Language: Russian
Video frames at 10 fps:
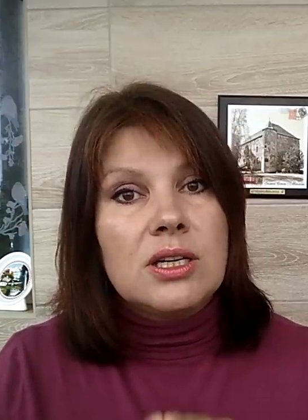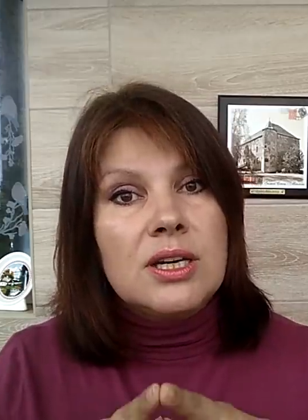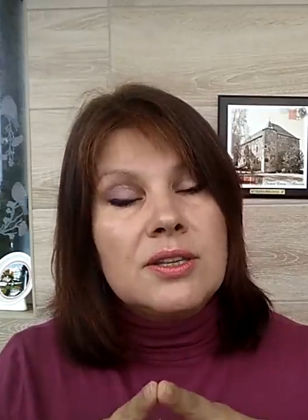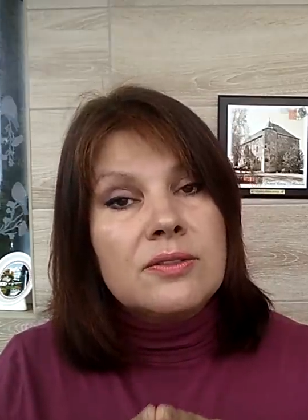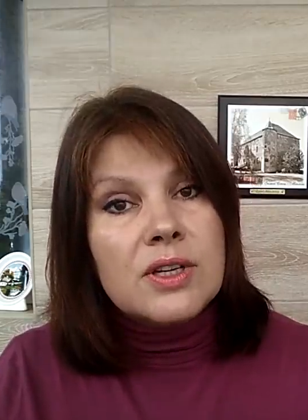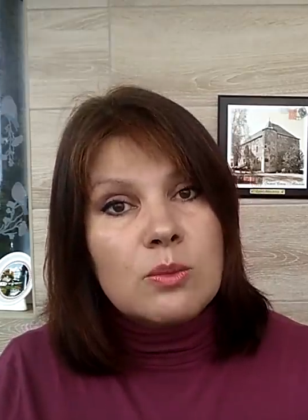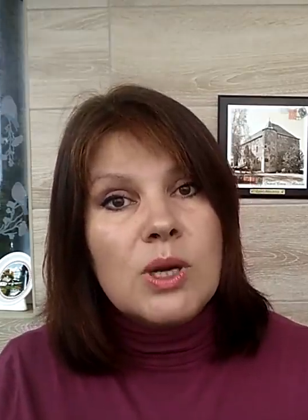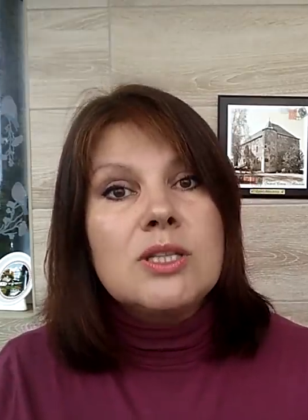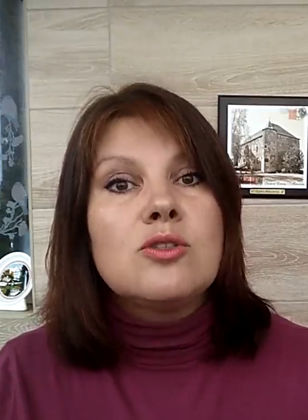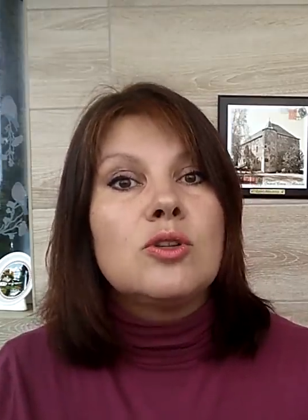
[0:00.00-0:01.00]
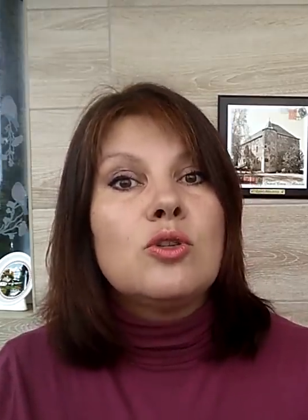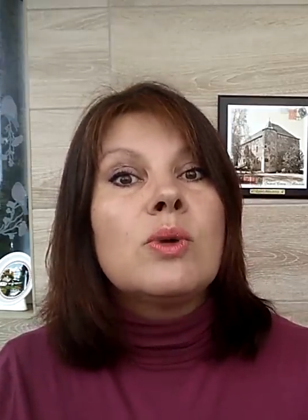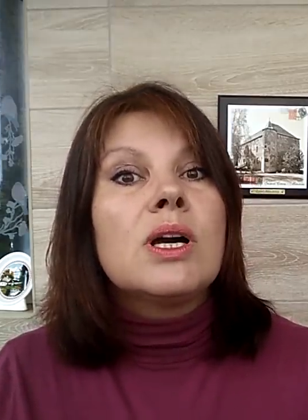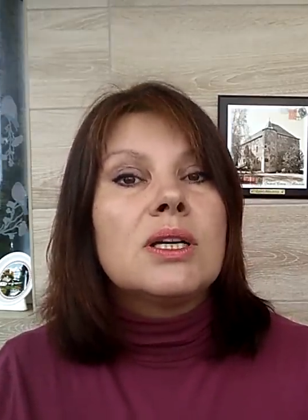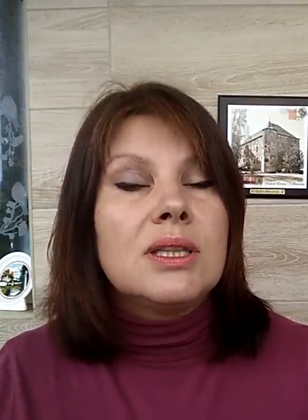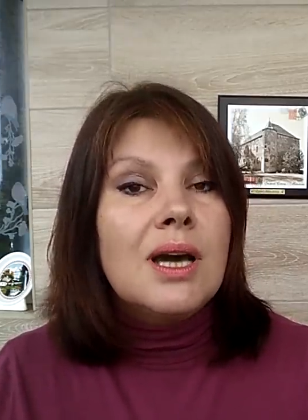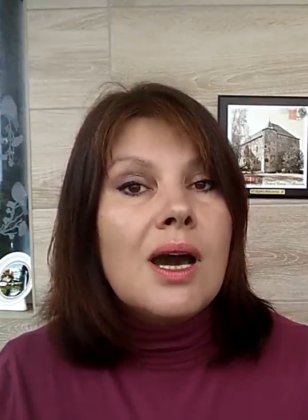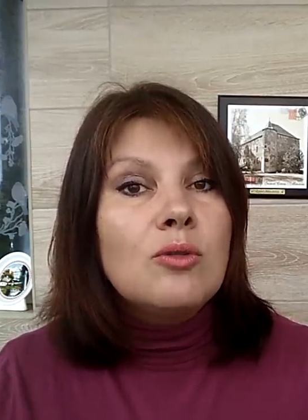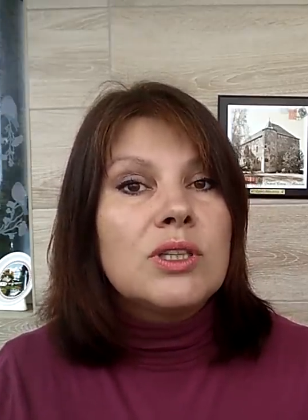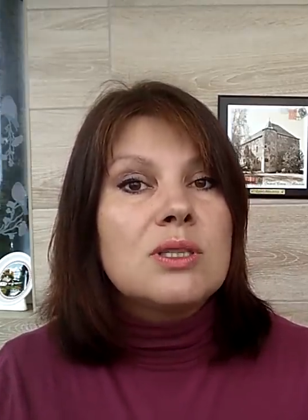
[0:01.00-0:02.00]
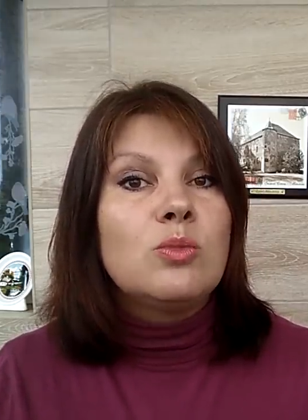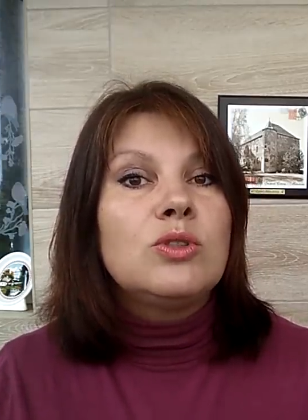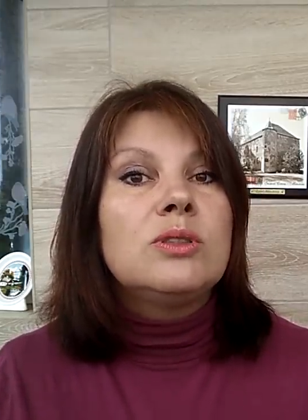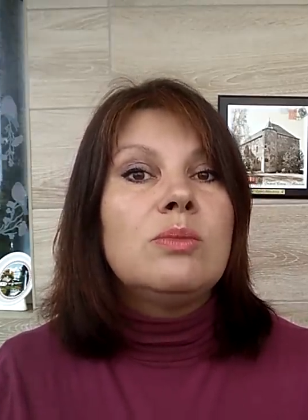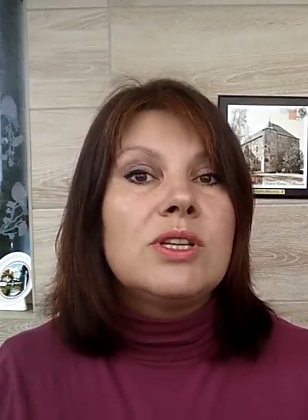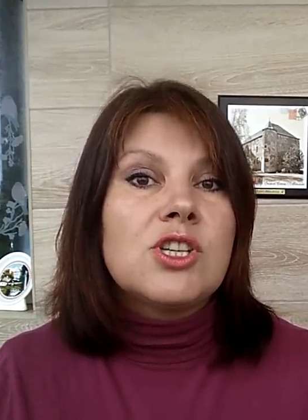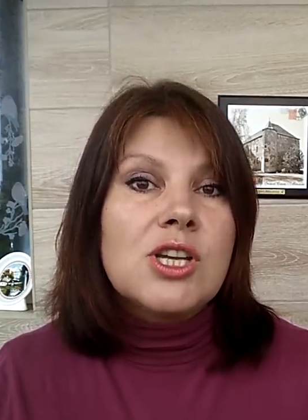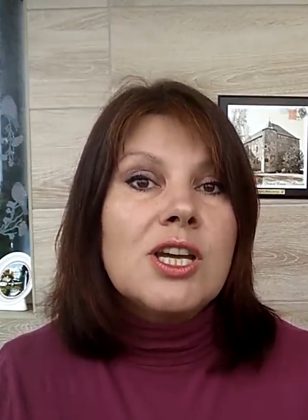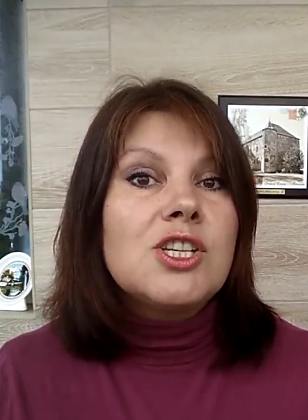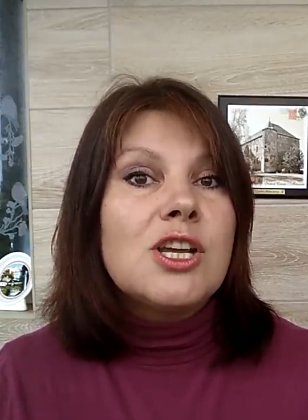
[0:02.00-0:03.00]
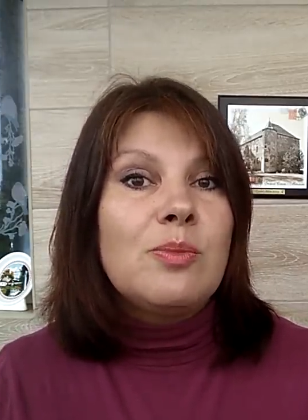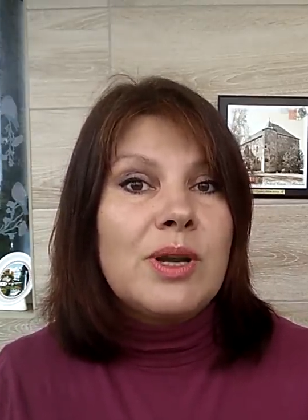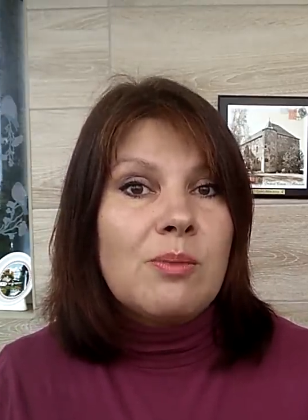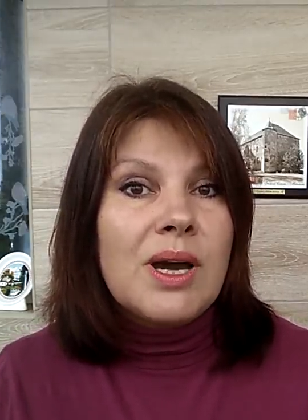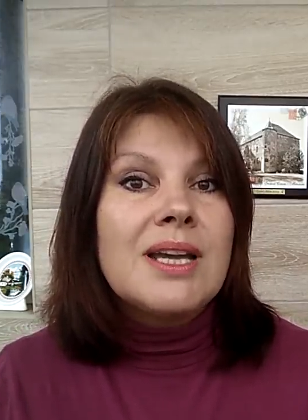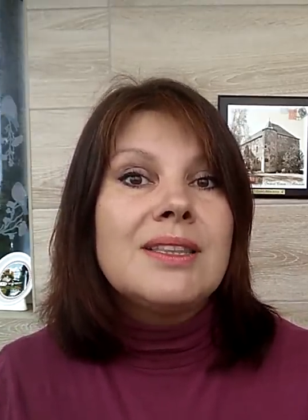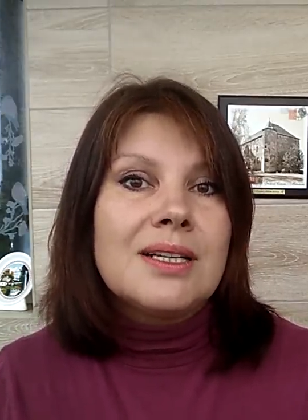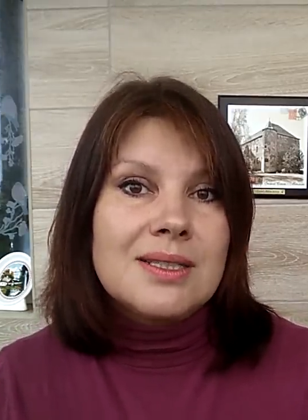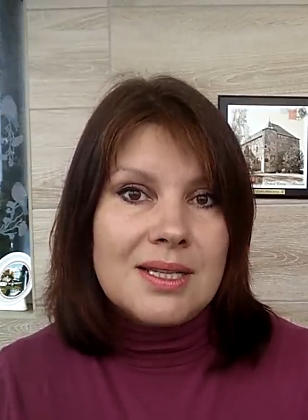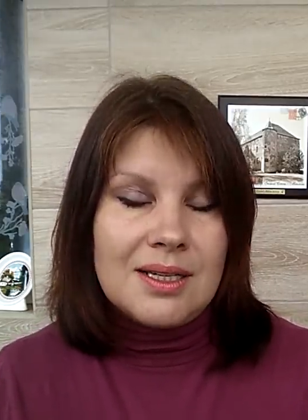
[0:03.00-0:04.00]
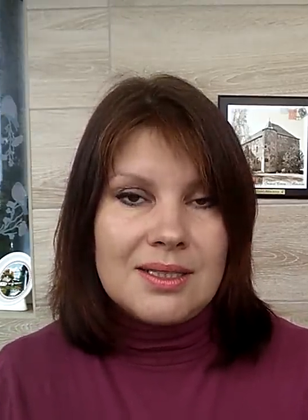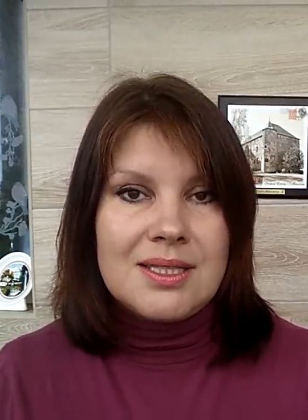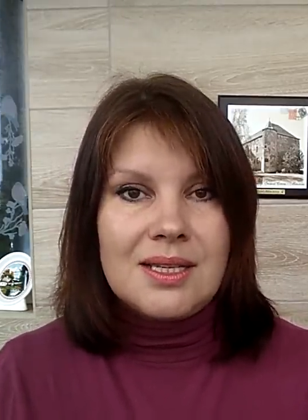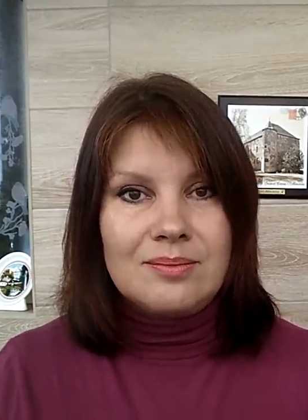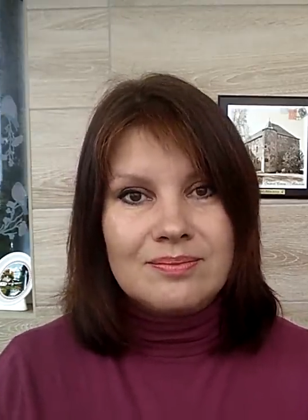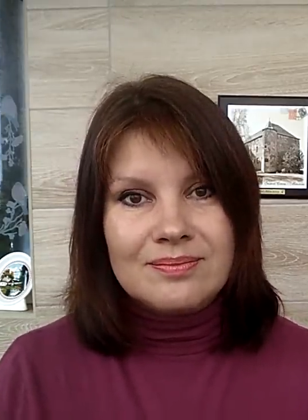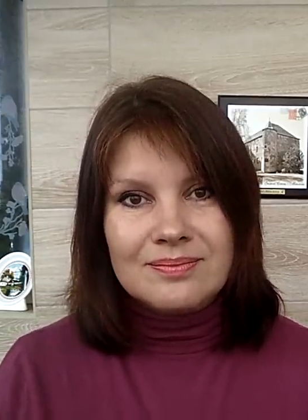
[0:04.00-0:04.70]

информацию о том, когда у нас будет ближайшая прямая трансляция.